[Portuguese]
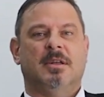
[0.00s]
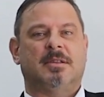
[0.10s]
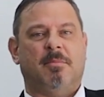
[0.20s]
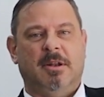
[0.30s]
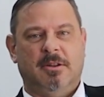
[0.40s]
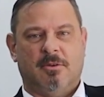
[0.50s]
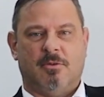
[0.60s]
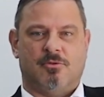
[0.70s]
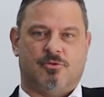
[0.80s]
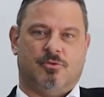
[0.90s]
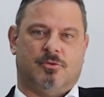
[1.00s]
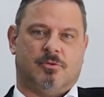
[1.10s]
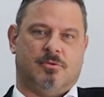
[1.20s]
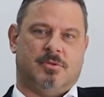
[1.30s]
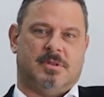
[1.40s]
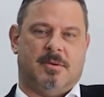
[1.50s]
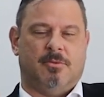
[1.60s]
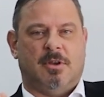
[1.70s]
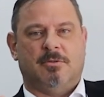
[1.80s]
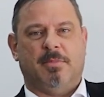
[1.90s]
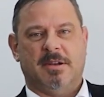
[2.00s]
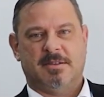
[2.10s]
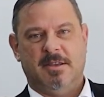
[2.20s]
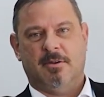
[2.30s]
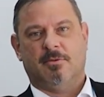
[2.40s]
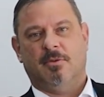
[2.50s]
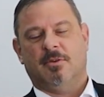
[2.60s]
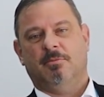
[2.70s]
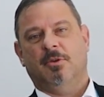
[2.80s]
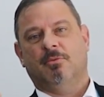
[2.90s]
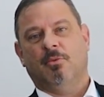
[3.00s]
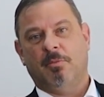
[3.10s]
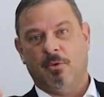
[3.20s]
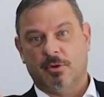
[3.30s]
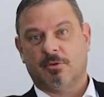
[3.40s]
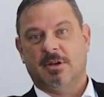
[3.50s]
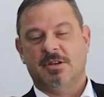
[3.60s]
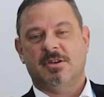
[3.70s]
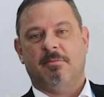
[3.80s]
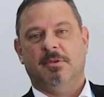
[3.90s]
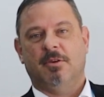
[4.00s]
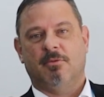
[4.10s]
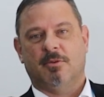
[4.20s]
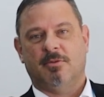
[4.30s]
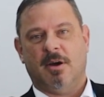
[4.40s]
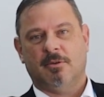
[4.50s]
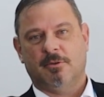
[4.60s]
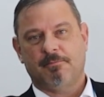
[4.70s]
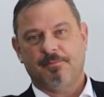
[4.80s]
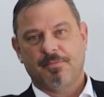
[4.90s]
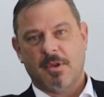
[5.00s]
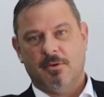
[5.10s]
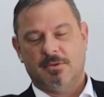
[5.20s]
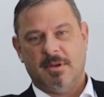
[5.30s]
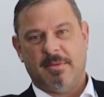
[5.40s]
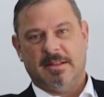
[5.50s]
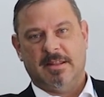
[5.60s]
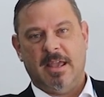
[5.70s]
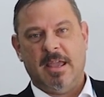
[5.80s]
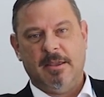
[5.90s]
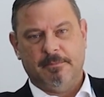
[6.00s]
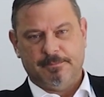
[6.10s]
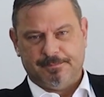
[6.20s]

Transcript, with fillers: trabalhando em conjunto com o, seu, o nosso parceiro, o nosso meu, meu outro grande amigo Oswaldo Semadem,